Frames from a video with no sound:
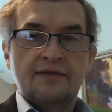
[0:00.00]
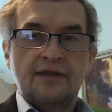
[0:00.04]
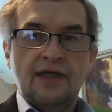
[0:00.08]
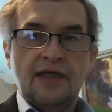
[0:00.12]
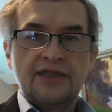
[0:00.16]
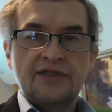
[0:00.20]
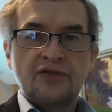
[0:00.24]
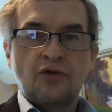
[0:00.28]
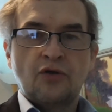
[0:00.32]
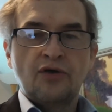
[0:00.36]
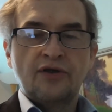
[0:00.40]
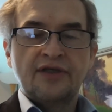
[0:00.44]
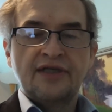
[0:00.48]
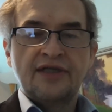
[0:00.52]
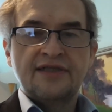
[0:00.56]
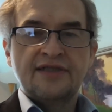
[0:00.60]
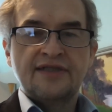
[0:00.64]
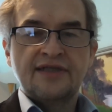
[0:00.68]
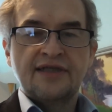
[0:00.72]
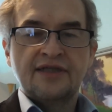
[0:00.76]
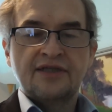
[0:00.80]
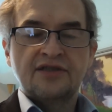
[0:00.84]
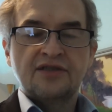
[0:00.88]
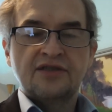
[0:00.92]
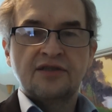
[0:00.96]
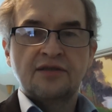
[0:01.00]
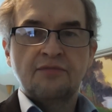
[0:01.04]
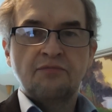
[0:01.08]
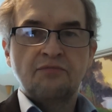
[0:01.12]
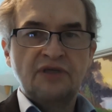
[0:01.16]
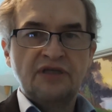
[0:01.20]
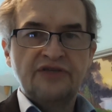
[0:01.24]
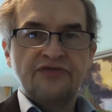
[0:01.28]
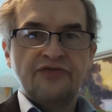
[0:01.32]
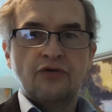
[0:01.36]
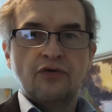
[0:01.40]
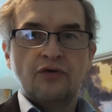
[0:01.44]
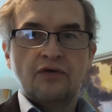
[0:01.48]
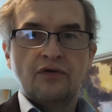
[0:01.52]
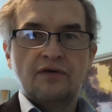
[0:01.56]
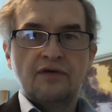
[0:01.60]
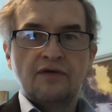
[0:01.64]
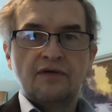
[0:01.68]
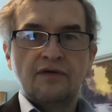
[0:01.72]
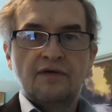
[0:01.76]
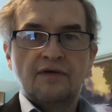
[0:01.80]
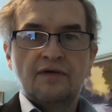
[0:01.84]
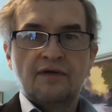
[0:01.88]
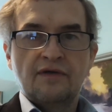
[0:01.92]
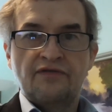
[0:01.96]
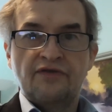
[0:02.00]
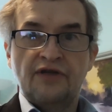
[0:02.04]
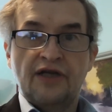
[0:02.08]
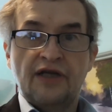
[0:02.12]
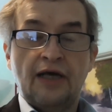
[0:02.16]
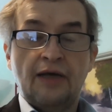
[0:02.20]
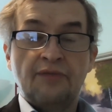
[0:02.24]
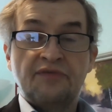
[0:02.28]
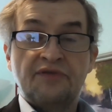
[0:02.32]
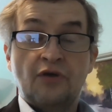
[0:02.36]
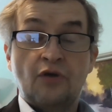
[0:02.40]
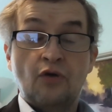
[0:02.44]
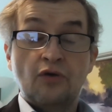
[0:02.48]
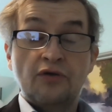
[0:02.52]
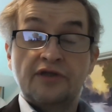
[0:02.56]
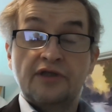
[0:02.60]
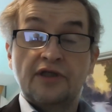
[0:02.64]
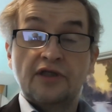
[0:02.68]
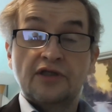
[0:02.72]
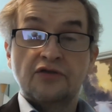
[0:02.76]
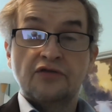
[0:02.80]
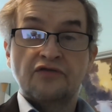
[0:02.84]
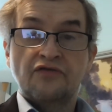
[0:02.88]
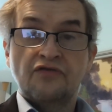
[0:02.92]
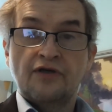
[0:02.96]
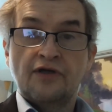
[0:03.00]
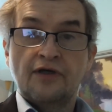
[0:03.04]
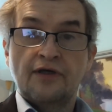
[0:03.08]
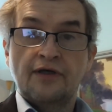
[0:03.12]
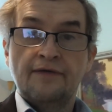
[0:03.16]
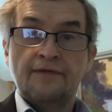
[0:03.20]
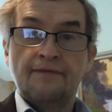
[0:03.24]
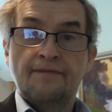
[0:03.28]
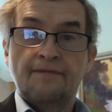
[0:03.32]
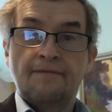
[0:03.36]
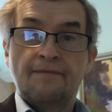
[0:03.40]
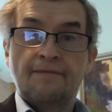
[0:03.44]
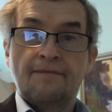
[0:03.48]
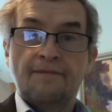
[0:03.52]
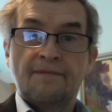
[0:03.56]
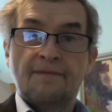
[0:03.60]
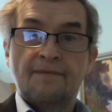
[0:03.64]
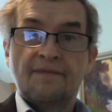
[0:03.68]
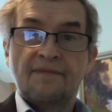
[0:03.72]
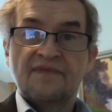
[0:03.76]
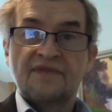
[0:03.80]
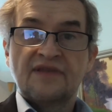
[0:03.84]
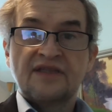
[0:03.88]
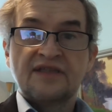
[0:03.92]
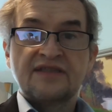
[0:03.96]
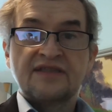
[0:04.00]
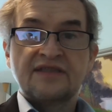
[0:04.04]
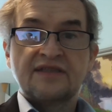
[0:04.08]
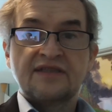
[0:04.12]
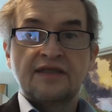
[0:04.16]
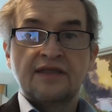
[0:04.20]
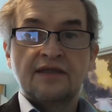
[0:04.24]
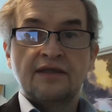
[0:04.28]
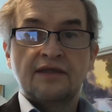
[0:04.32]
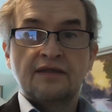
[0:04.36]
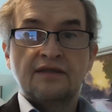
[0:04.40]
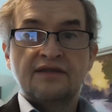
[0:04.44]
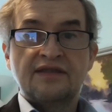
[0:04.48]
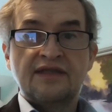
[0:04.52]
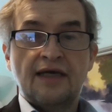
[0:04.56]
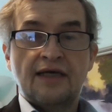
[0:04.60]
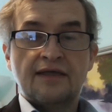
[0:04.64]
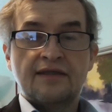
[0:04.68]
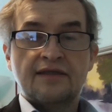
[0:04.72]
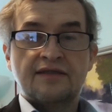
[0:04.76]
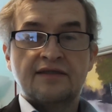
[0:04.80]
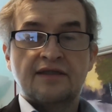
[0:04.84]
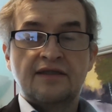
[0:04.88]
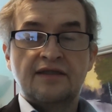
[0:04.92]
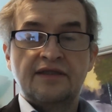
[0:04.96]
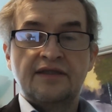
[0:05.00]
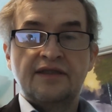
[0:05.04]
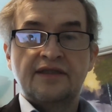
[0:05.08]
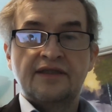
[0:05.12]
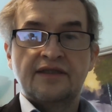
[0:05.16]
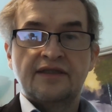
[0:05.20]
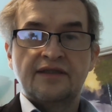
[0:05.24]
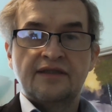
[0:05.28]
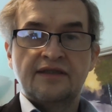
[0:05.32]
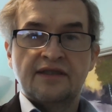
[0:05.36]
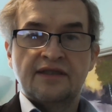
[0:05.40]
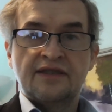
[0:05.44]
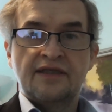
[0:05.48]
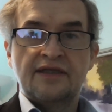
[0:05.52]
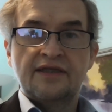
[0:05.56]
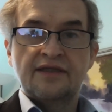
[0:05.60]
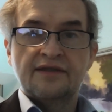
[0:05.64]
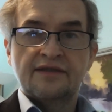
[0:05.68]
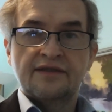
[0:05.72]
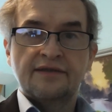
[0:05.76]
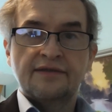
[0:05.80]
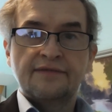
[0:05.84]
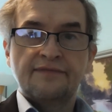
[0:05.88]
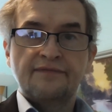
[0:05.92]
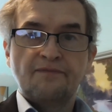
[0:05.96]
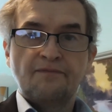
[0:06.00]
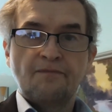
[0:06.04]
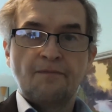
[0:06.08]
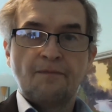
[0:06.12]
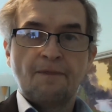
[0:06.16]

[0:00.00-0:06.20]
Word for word: Also heute ist erst Mittwoch. Vielleicht haben die heute ja schon frei. Das ist eine äh, Tagesklinik in der Gegend, ne?